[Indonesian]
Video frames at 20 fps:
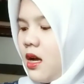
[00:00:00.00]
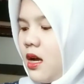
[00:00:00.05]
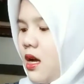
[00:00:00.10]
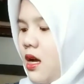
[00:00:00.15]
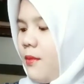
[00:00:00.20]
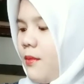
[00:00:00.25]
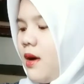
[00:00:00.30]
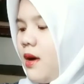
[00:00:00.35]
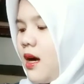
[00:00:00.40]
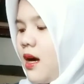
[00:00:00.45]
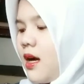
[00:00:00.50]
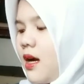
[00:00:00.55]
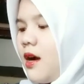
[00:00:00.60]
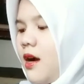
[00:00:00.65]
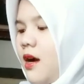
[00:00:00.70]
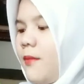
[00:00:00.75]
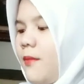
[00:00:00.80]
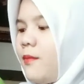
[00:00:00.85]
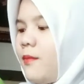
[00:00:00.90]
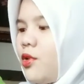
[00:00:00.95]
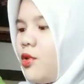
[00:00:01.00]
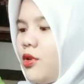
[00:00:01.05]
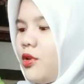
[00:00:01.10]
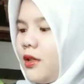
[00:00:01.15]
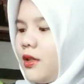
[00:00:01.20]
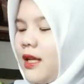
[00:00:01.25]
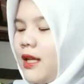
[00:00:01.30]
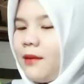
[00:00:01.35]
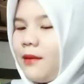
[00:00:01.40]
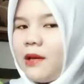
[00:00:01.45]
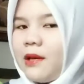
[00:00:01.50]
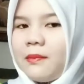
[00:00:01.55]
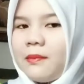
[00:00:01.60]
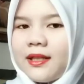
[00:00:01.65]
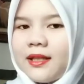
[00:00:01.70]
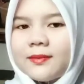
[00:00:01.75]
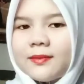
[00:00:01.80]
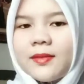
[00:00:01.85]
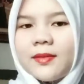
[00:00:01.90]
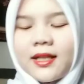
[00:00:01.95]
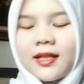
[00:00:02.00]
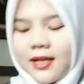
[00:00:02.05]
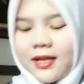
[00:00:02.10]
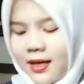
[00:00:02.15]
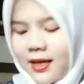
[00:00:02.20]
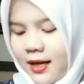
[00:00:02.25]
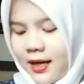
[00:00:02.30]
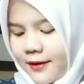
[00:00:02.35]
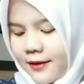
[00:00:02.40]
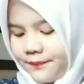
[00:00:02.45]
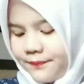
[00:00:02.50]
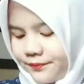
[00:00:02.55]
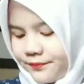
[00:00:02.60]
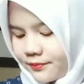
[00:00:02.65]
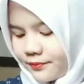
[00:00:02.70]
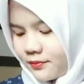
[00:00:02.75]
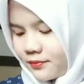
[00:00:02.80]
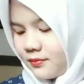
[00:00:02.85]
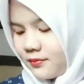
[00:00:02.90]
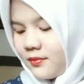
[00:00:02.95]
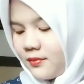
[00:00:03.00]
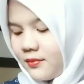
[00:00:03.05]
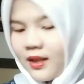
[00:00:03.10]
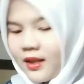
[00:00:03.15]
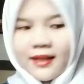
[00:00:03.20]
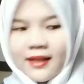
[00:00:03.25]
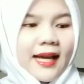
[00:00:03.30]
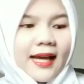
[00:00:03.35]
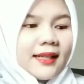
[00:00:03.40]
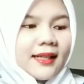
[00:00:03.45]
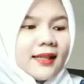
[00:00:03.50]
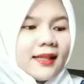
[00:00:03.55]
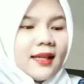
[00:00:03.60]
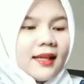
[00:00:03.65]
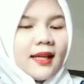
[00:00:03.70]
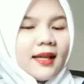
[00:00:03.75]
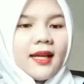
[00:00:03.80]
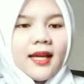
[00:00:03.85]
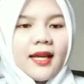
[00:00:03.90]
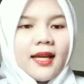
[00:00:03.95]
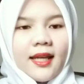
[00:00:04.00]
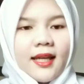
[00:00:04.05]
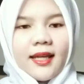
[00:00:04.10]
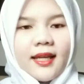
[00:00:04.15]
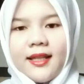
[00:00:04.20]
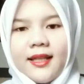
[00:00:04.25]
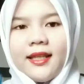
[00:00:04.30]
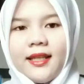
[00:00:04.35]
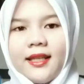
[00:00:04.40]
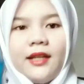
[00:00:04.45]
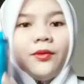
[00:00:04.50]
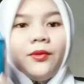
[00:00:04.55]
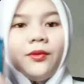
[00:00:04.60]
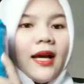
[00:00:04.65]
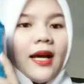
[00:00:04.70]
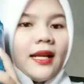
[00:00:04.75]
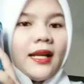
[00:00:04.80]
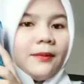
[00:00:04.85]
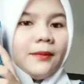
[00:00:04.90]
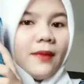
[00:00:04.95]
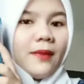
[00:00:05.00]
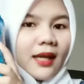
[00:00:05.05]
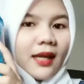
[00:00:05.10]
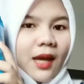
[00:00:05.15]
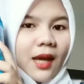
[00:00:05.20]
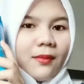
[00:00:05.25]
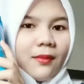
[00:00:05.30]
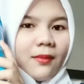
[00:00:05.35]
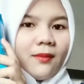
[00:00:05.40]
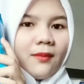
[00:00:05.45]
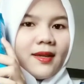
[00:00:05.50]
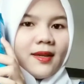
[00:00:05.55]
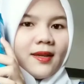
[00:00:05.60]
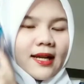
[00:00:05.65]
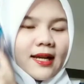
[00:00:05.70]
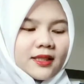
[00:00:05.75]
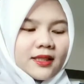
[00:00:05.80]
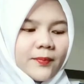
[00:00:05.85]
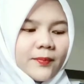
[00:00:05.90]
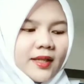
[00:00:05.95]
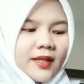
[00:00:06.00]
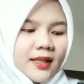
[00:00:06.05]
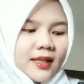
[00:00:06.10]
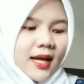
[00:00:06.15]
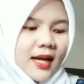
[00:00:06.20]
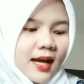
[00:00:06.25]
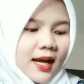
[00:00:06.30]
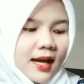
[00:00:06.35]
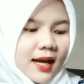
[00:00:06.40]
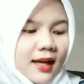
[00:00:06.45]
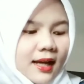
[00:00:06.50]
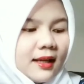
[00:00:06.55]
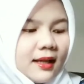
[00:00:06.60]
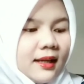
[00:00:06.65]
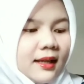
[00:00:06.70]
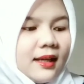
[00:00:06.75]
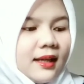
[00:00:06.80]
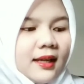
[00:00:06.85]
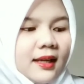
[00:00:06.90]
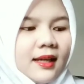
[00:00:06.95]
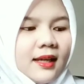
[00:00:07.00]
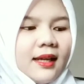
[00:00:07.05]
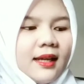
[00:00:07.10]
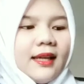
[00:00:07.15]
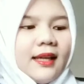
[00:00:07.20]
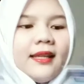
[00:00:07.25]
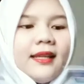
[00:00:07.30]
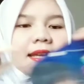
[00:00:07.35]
menggembung dan bebas bergerak dan ini udah dipakai baby jasmine ya ini